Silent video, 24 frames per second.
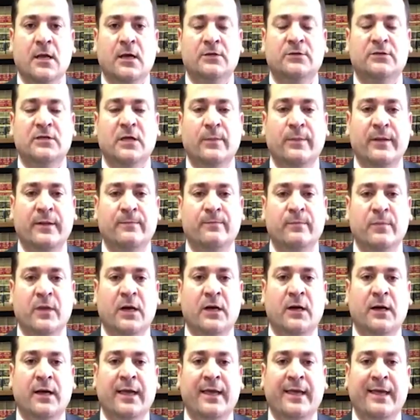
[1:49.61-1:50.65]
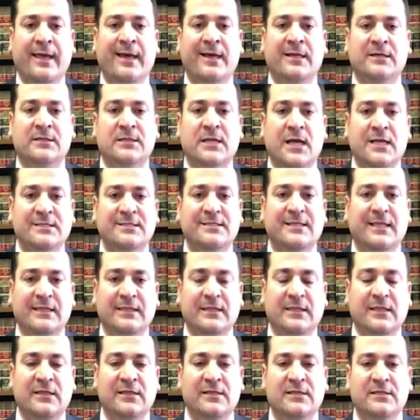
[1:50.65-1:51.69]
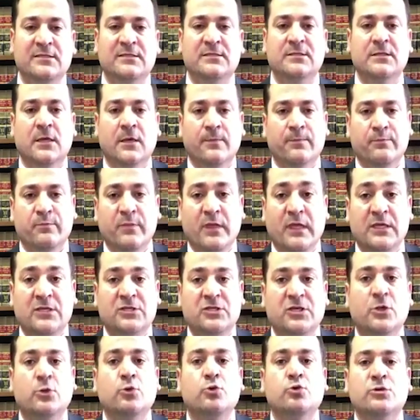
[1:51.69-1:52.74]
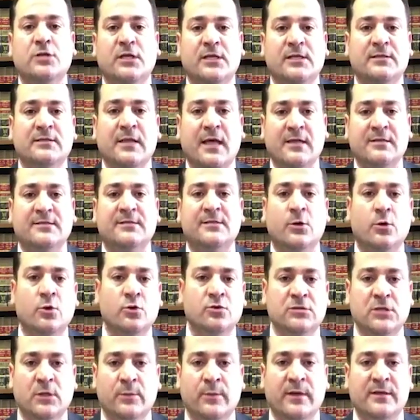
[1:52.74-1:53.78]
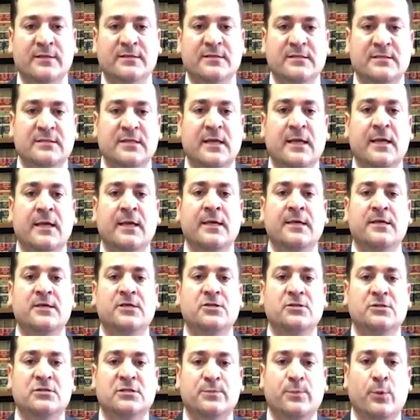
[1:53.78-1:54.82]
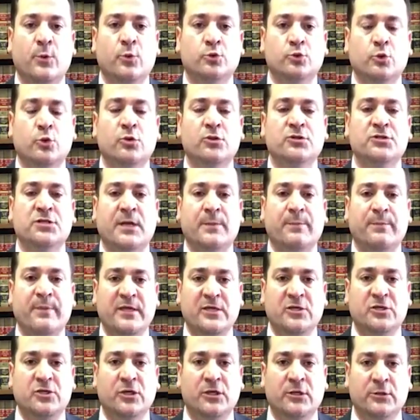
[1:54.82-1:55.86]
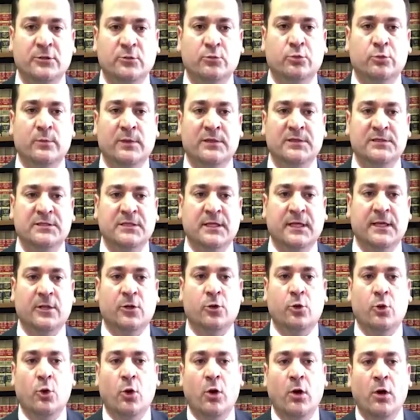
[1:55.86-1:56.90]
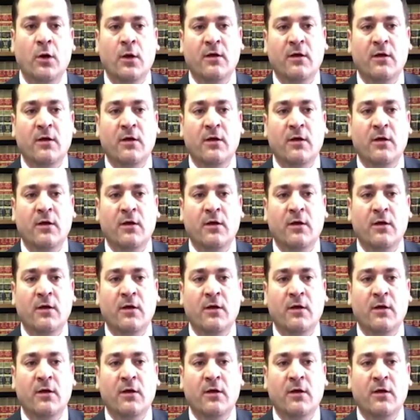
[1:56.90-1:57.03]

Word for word: Tabii eğer kastettiğiniz bir iş yeri üzerindense o zaman size sponsor olacak bir iş yerini bulmanız gerekiyor.